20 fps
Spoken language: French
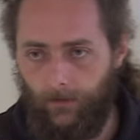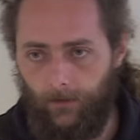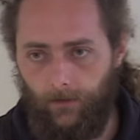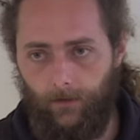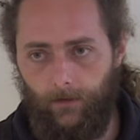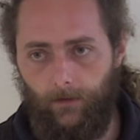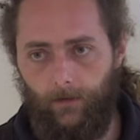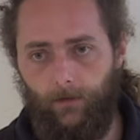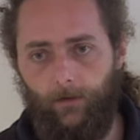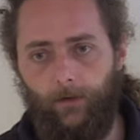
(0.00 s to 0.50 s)

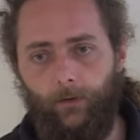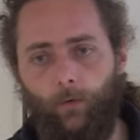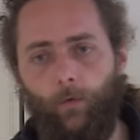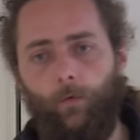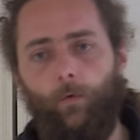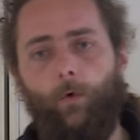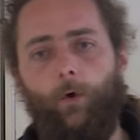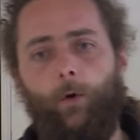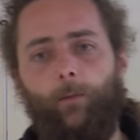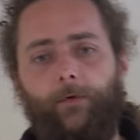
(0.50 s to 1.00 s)
et
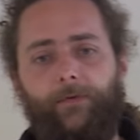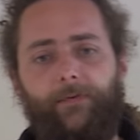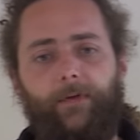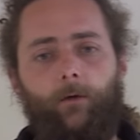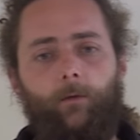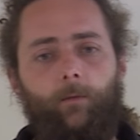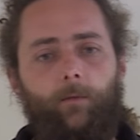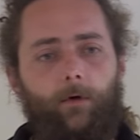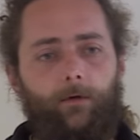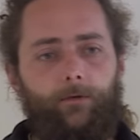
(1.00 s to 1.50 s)
donc, on commence
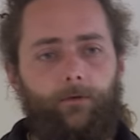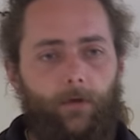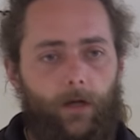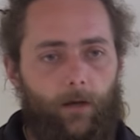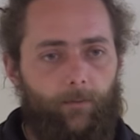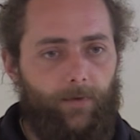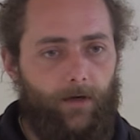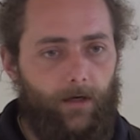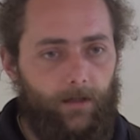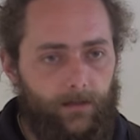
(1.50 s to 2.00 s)
à comprendre que
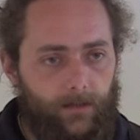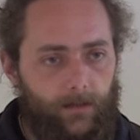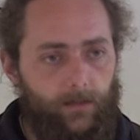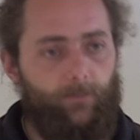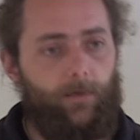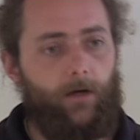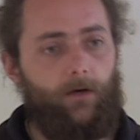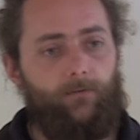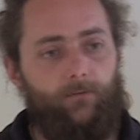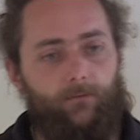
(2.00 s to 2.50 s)
la
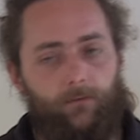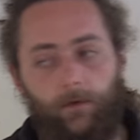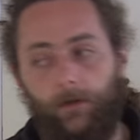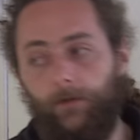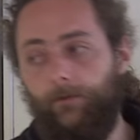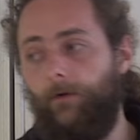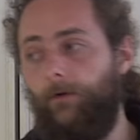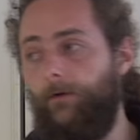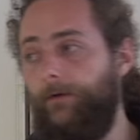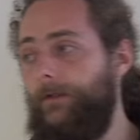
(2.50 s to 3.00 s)
principale
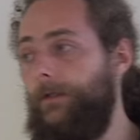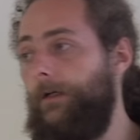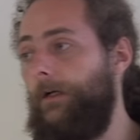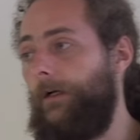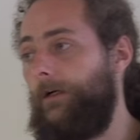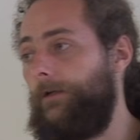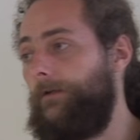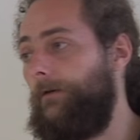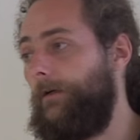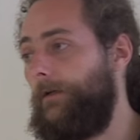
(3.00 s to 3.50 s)
voie de
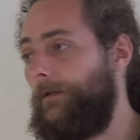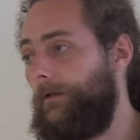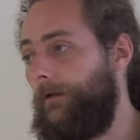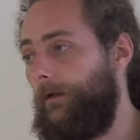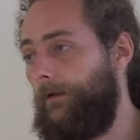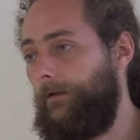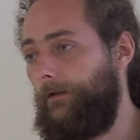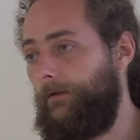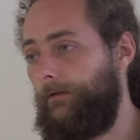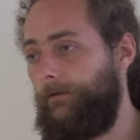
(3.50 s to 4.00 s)
recyclage de
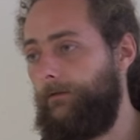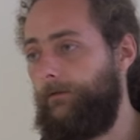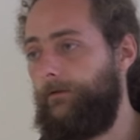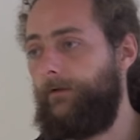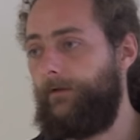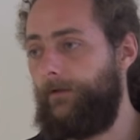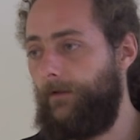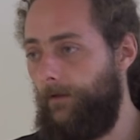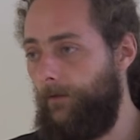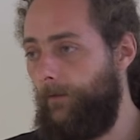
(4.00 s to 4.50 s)
l'azote,
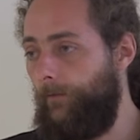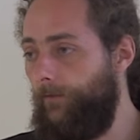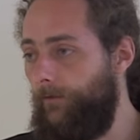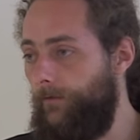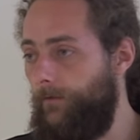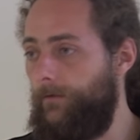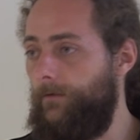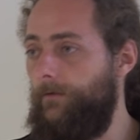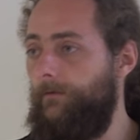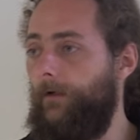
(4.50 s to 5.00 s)
c'est le
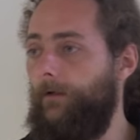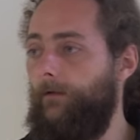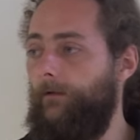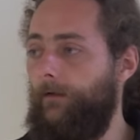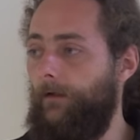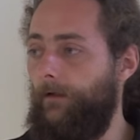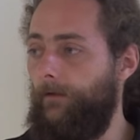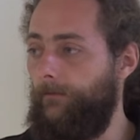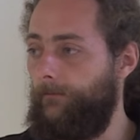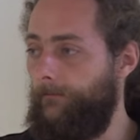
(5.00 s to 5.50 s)
mucus du verre de
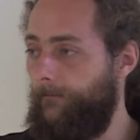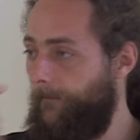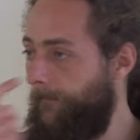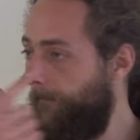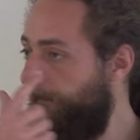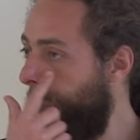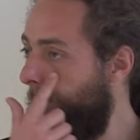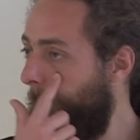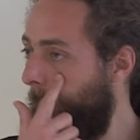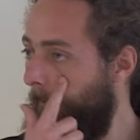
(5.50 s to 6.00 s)
terre.
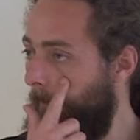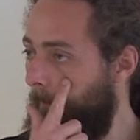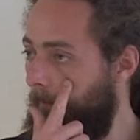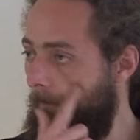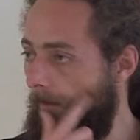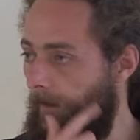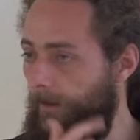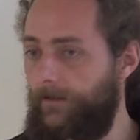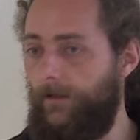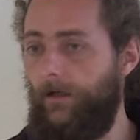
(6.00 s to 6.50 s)

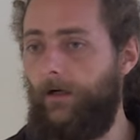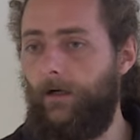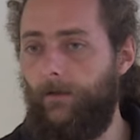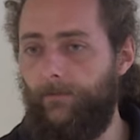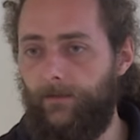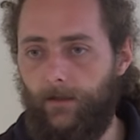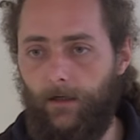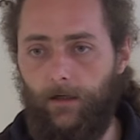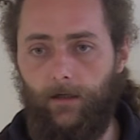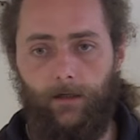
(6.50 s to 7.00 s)
D'accord Et c'est
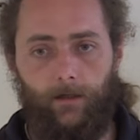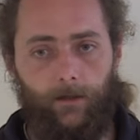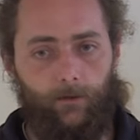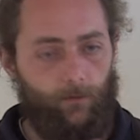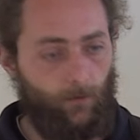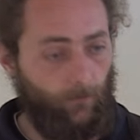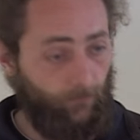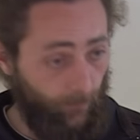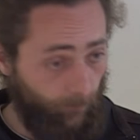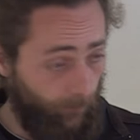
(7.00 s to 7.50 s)
comme ça que la
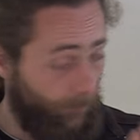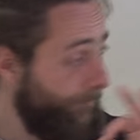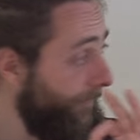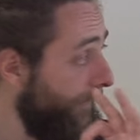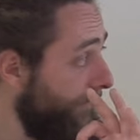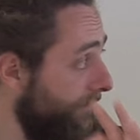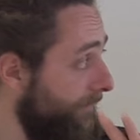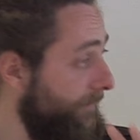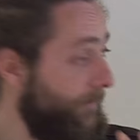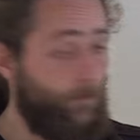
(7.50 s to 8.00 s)
nature fait pour
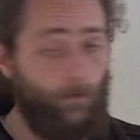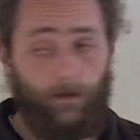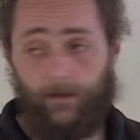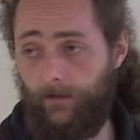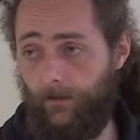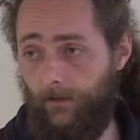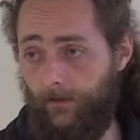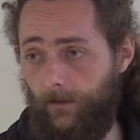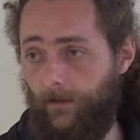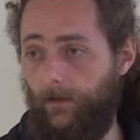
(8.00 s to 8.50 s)
perdre zéro
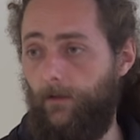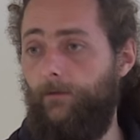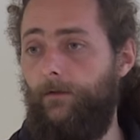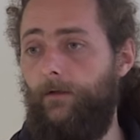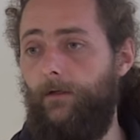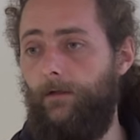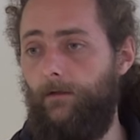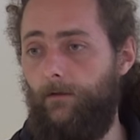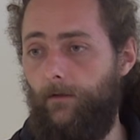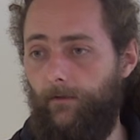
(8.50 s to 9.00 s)
azote, c'est qu'elle
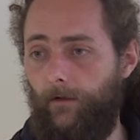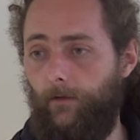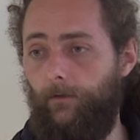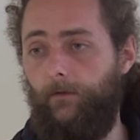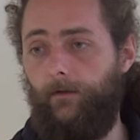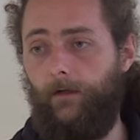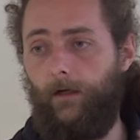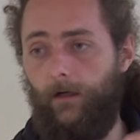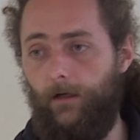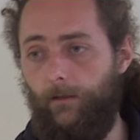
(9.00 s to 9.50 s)
utilise le verre de
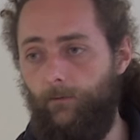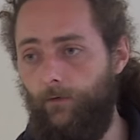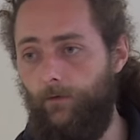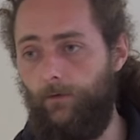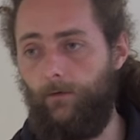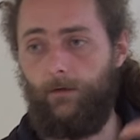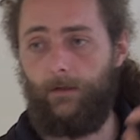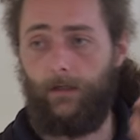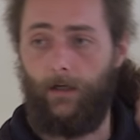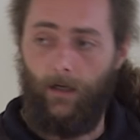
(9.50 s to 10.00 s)
terre, les
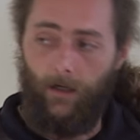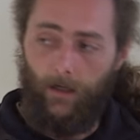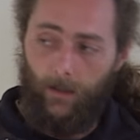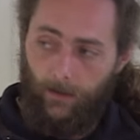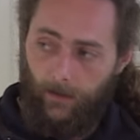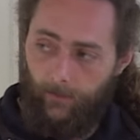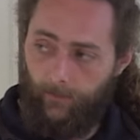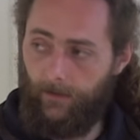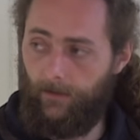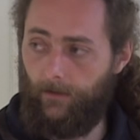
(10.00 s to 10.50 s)
mucus,
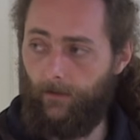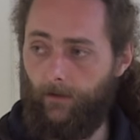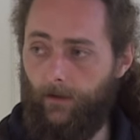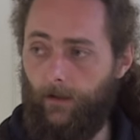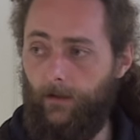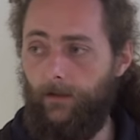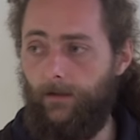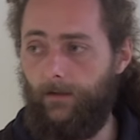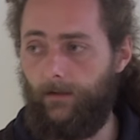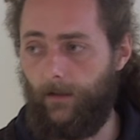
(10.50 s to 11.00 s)
les matières
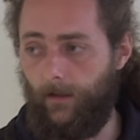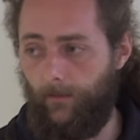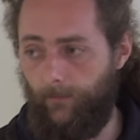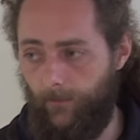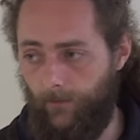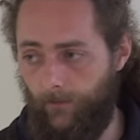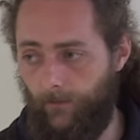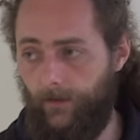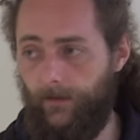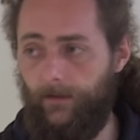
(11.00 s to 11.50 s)
organiques
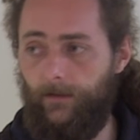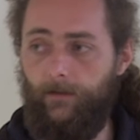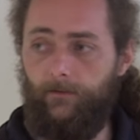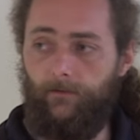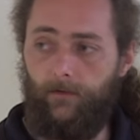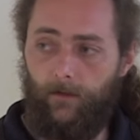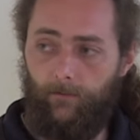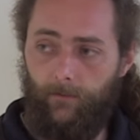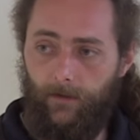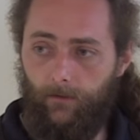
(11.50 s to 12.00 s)
stables, non
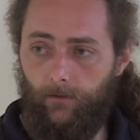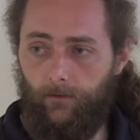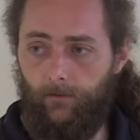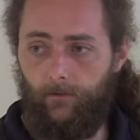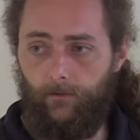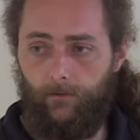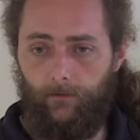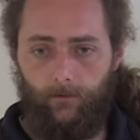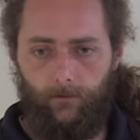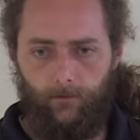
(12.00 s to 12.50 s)
lessivables,
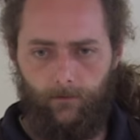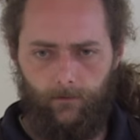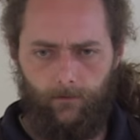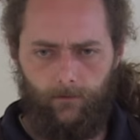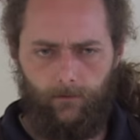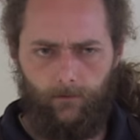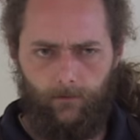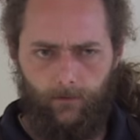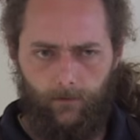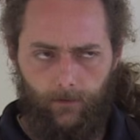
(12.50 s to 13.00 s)
euh,
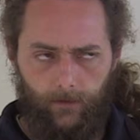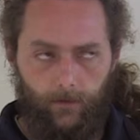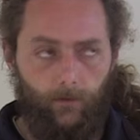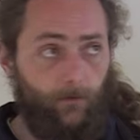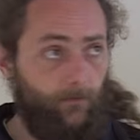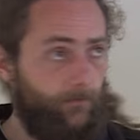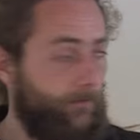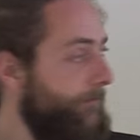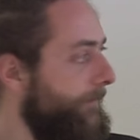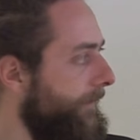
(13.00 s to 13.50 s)

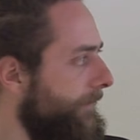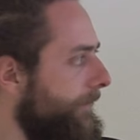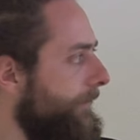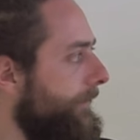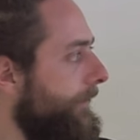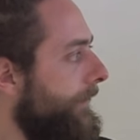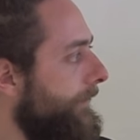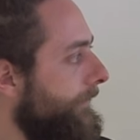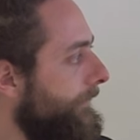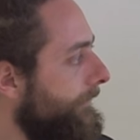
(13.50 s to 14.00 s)
hydrophobes,
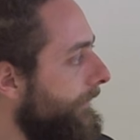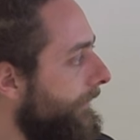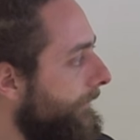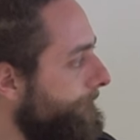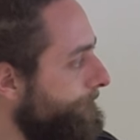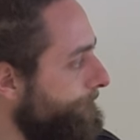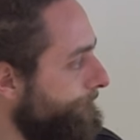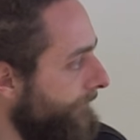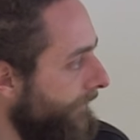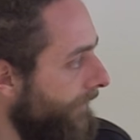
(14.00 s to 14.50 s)
etc. etc.
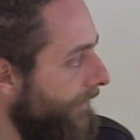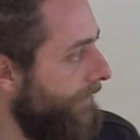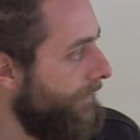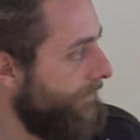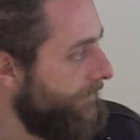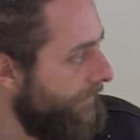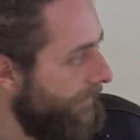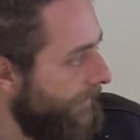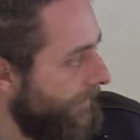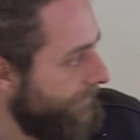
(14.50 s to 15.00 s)

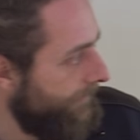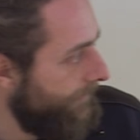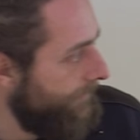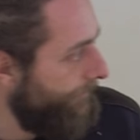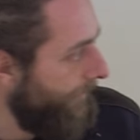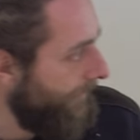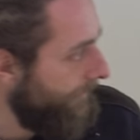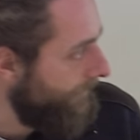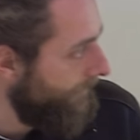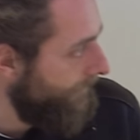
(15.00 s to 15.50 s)
C'est là que ça se
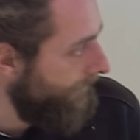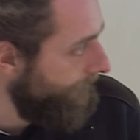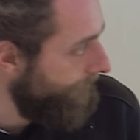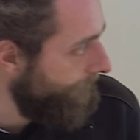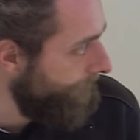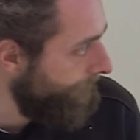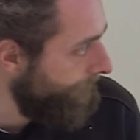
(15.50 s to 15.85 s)
passe.